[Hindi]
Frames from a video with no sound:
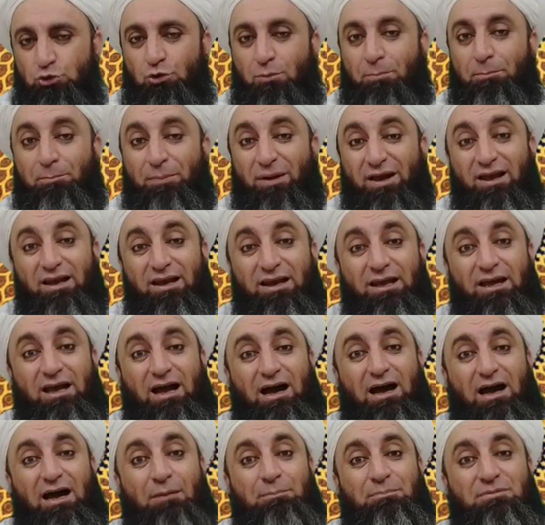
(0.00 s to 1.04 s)
तो पहले
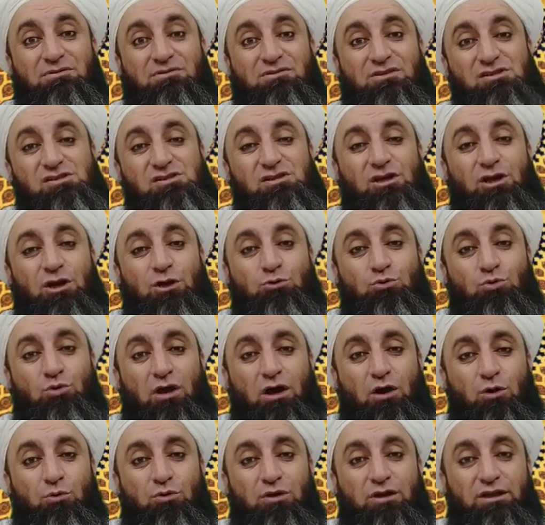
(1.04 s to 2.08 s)
आप
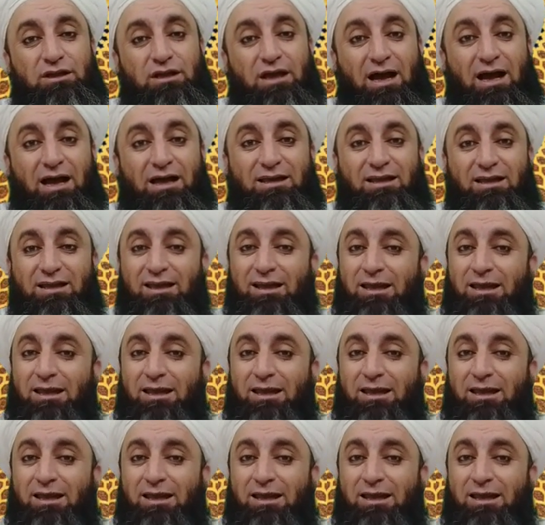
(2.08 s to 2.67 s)
तस्करतलिया